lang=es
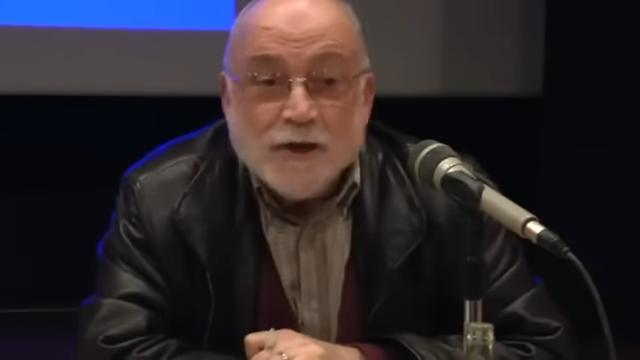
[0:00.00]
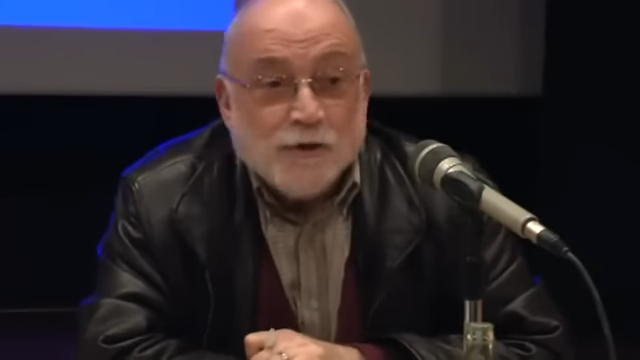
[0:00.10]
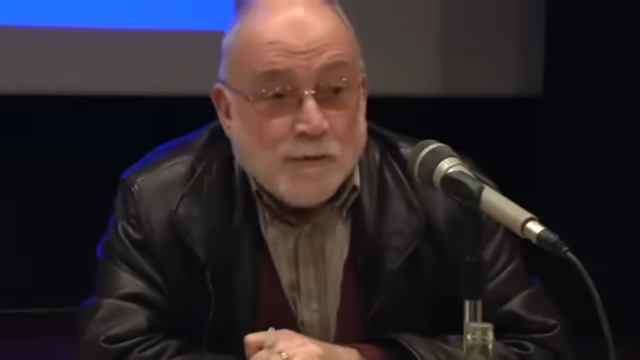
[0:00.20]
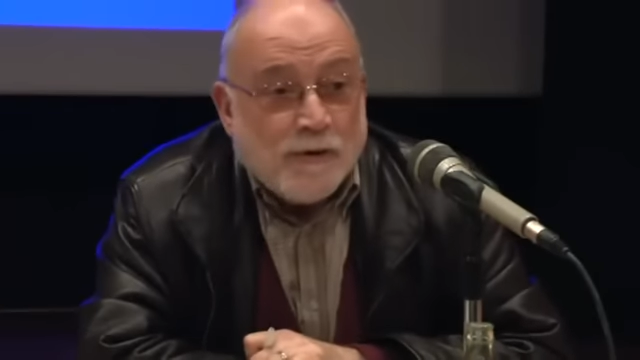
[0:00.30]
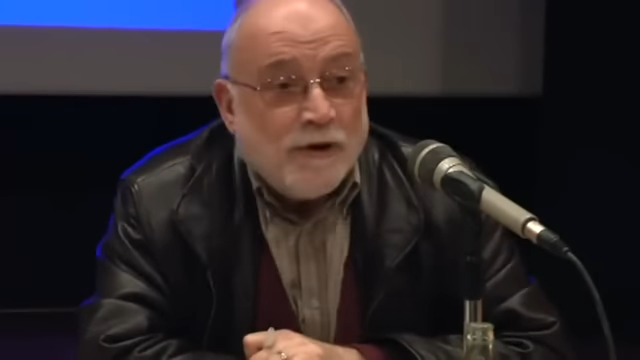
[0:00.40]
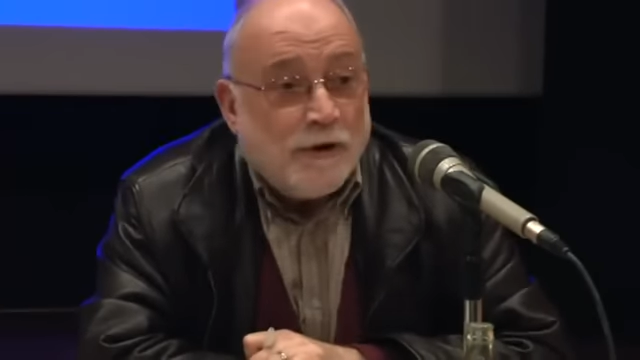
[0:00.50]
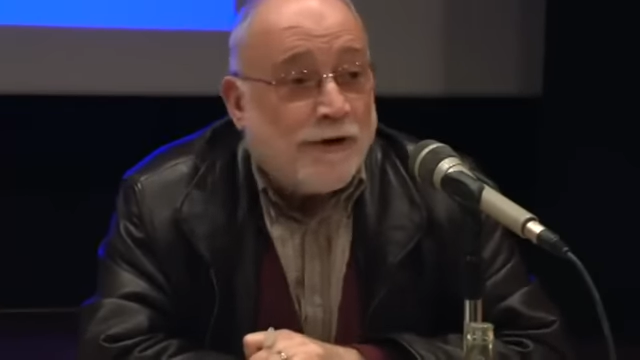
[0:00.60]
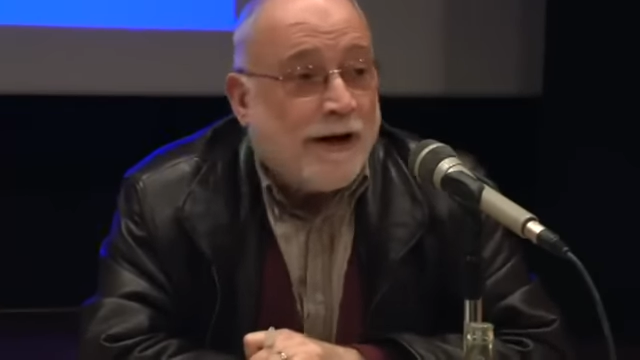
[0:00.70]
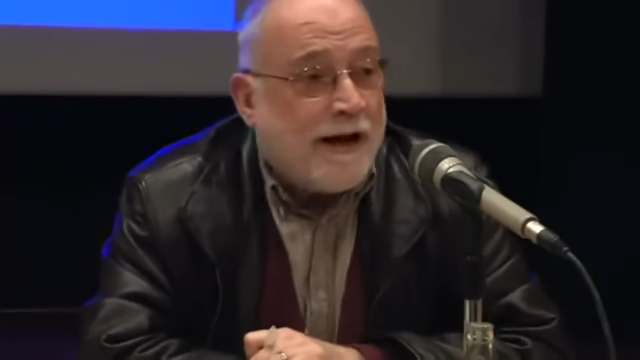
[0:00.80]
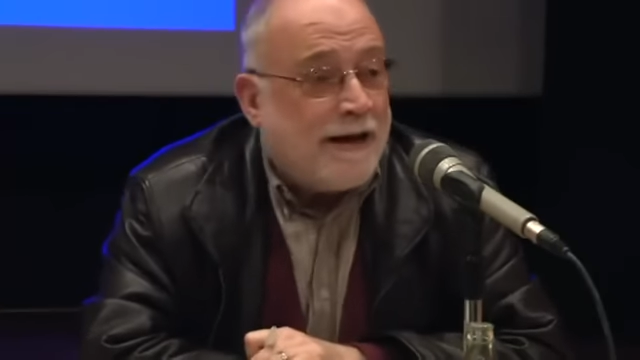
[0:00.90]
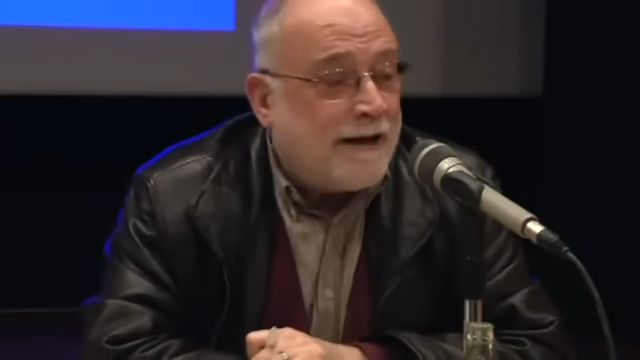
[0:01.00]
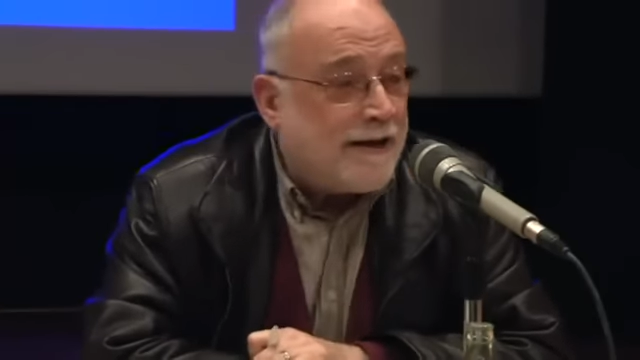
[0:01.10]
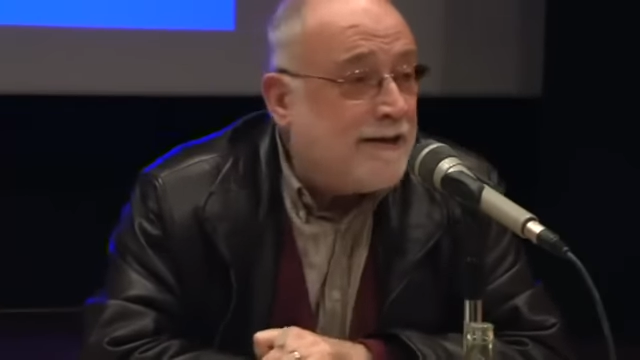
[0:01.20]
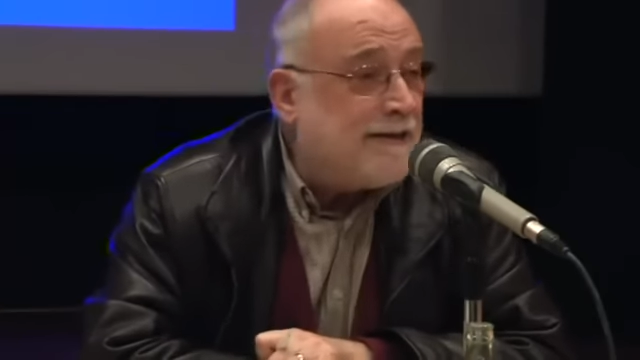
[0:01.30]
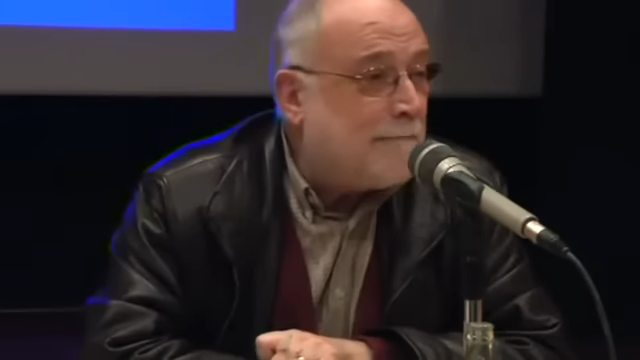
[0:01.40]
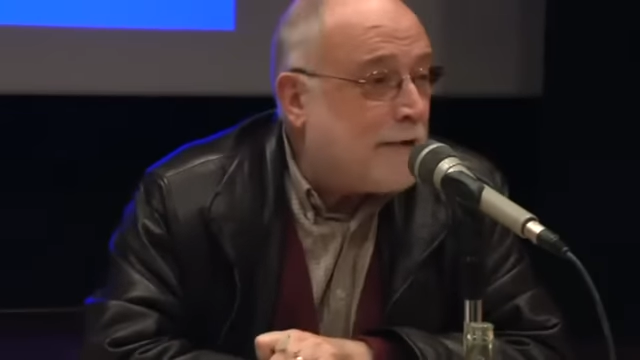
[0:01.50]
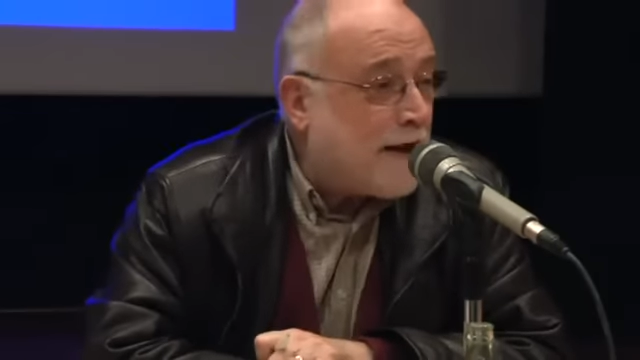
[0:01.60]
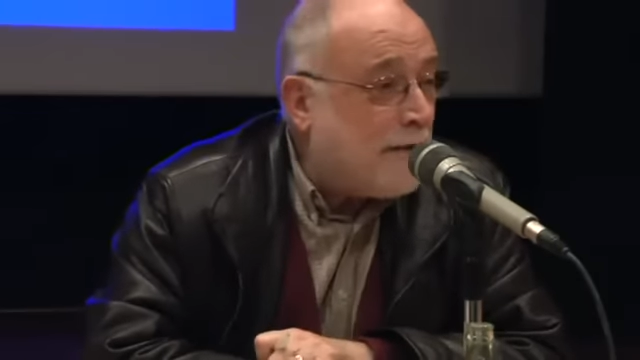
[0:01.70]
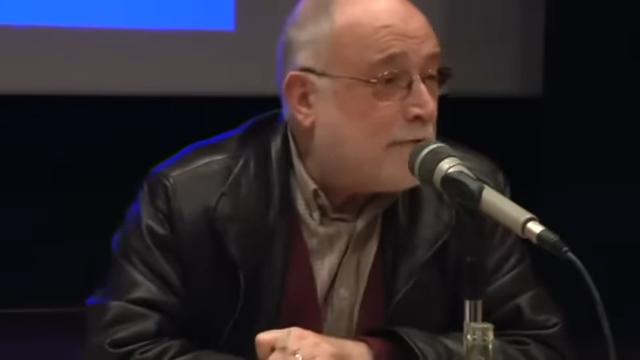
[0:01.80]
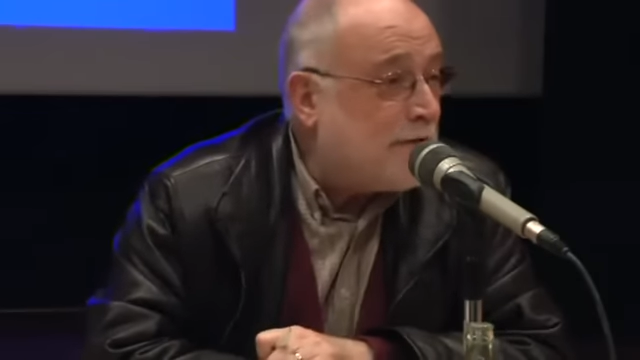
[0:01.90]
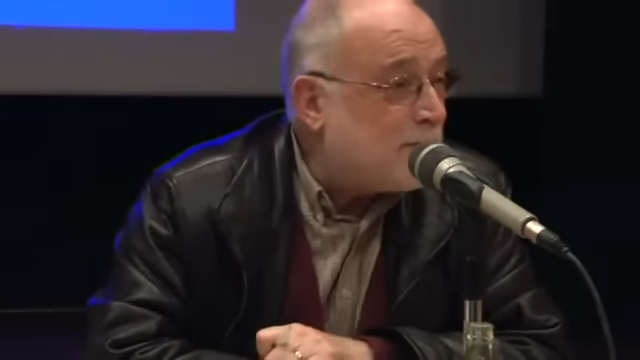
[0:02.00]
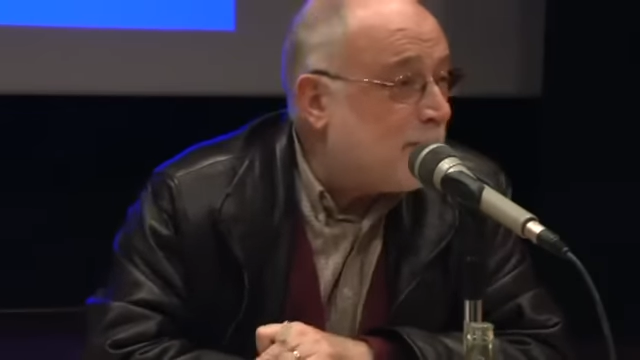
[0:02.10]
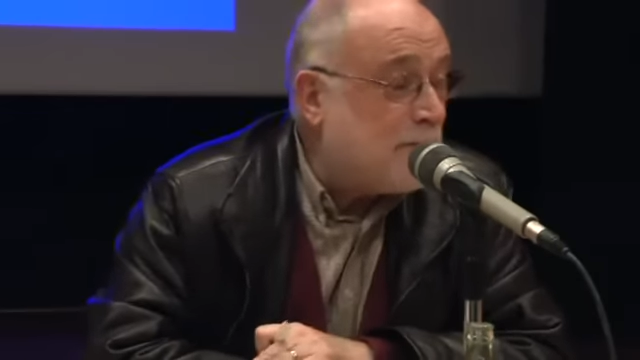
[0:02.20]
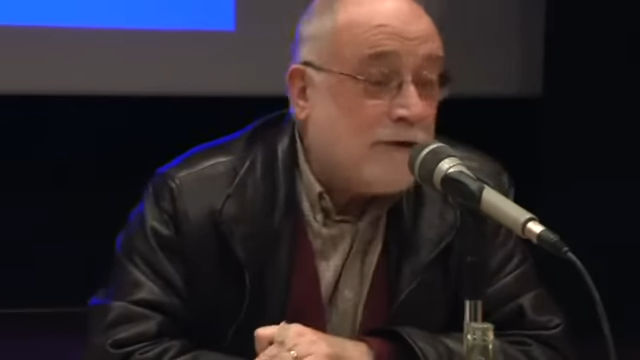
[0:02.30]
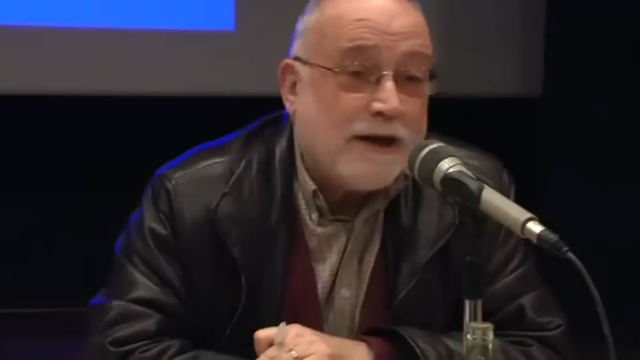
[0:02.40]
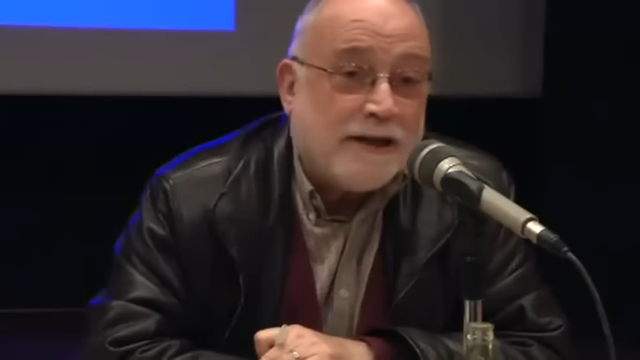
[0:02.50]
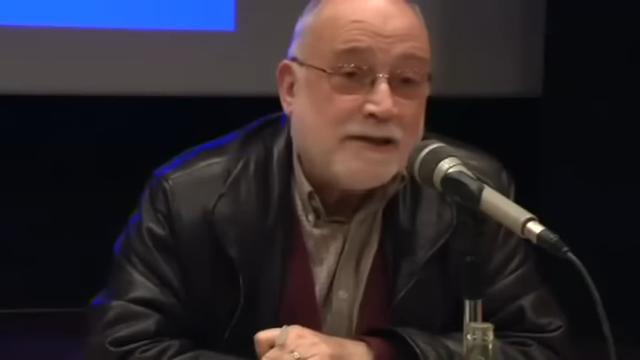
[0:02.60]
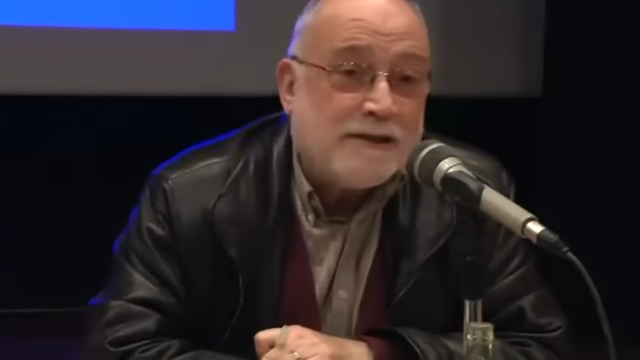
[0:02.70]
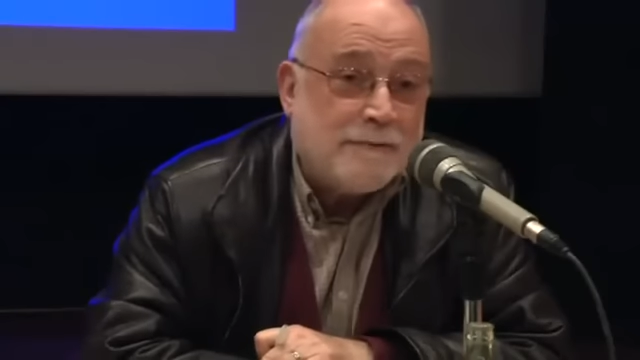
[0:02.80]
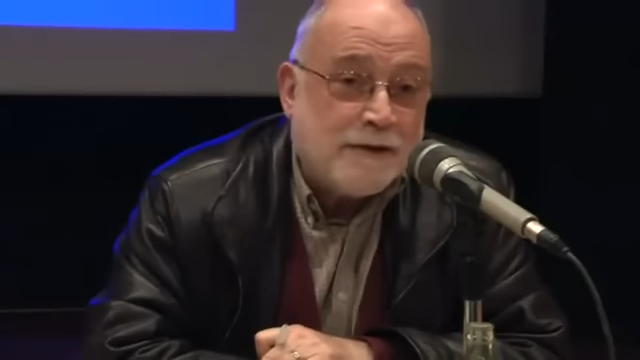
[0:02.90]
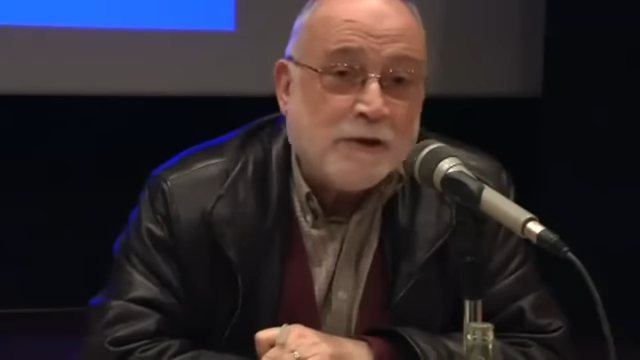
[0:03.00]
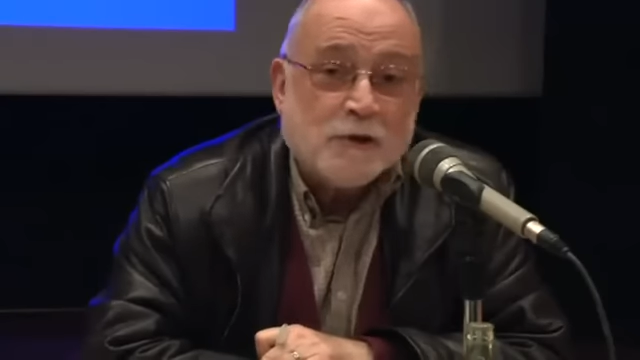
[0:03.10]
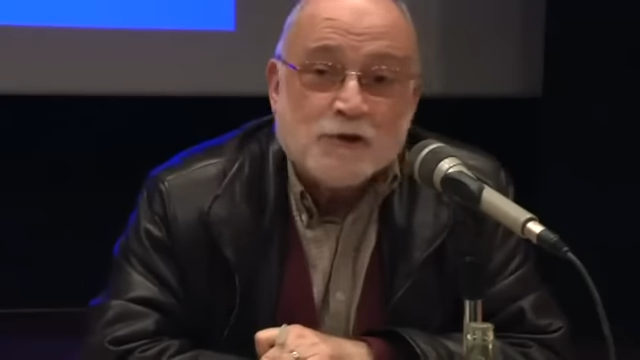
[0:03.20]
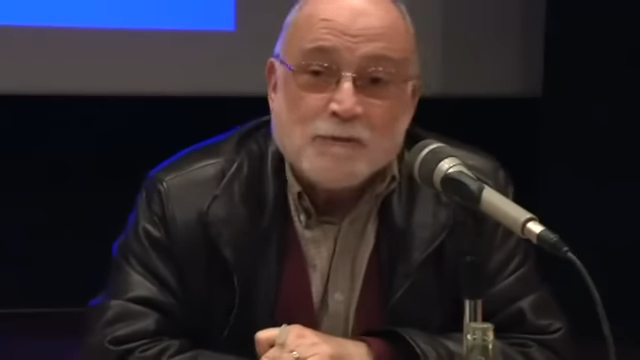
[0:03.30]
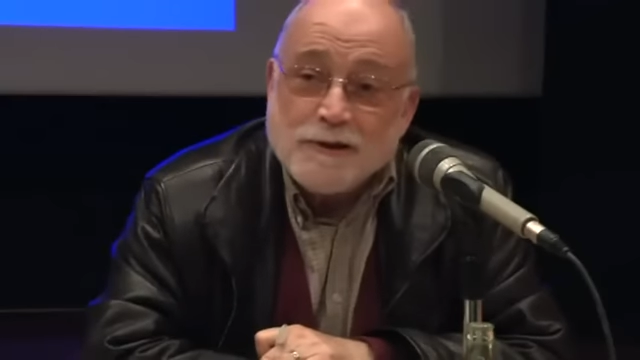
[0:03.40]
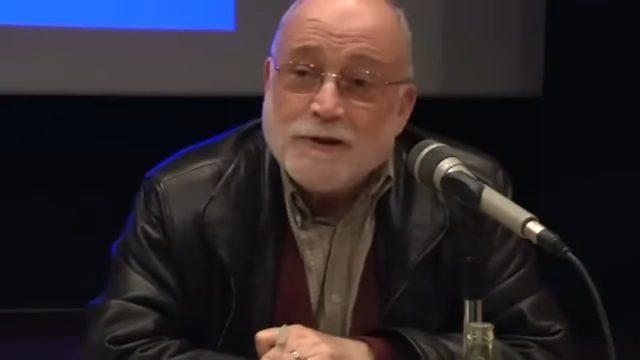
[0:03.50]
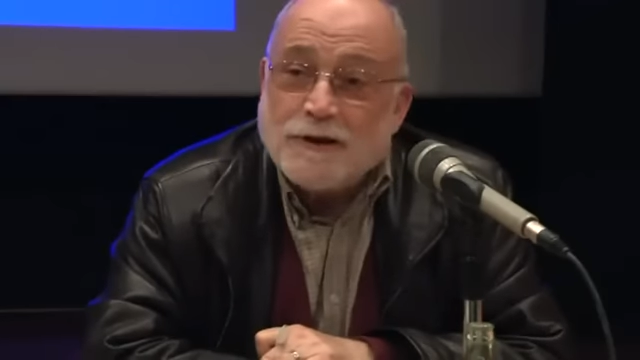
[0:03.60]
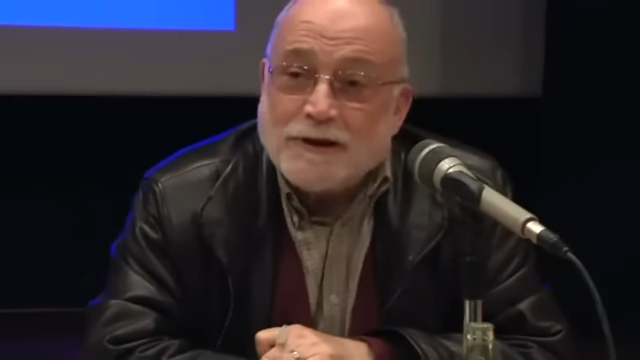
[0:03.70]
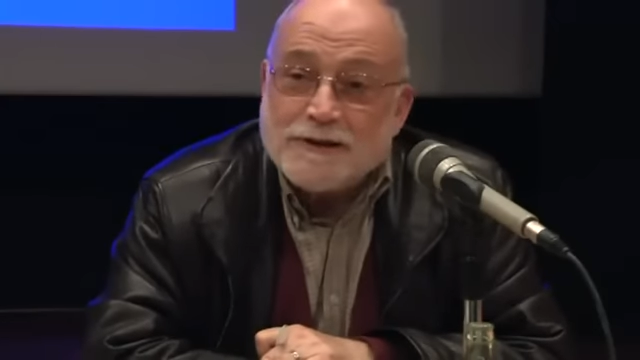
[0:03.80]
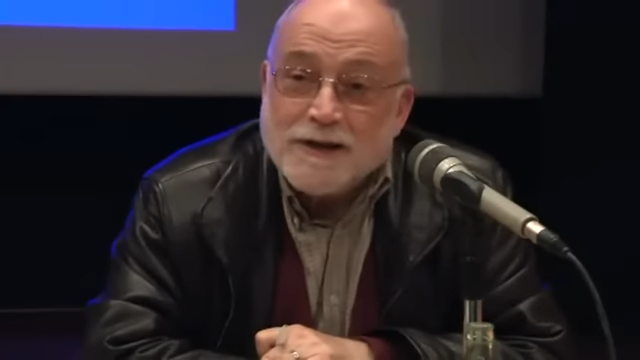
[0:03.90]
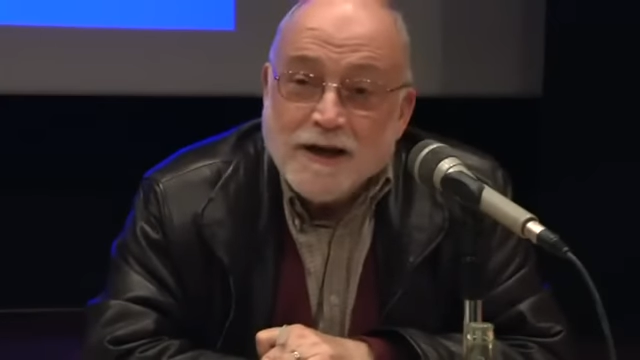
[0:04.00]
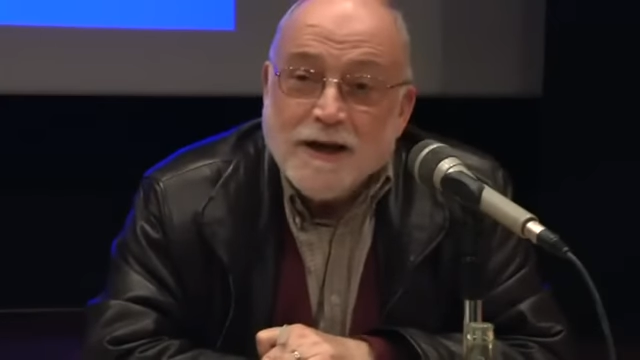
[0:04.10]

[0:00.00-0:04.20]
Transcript: superior a la renta per cápita española que es de 28.000 dólares.